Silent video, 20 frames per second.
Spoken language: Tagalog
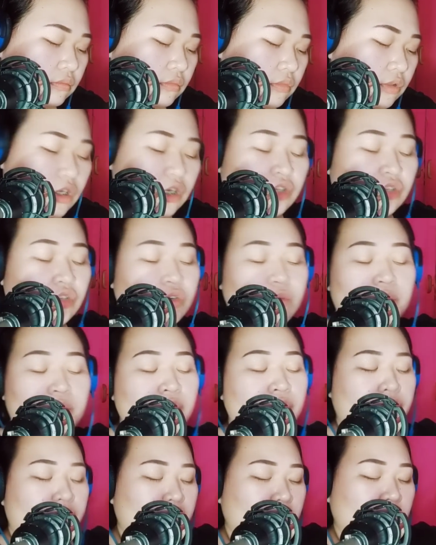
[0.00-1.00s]
yeah, you're
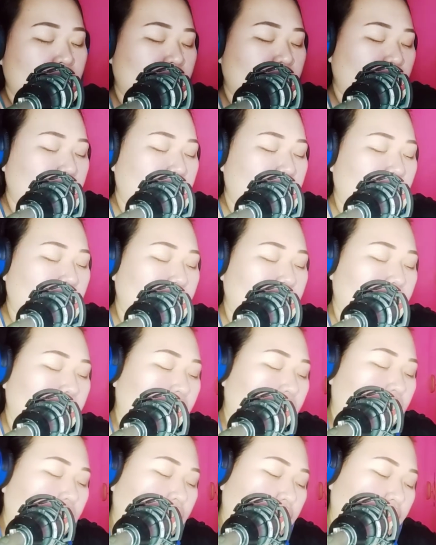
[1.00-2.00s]
both getting back
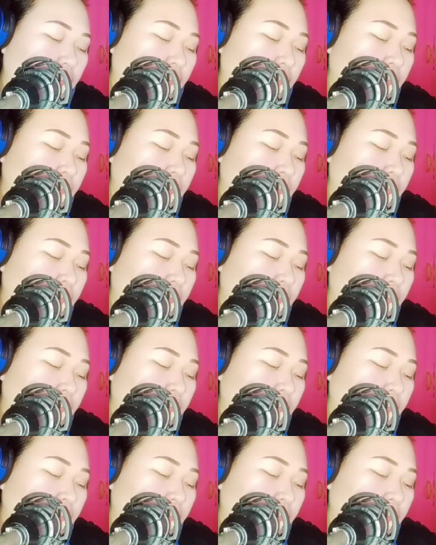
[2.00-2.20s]
together.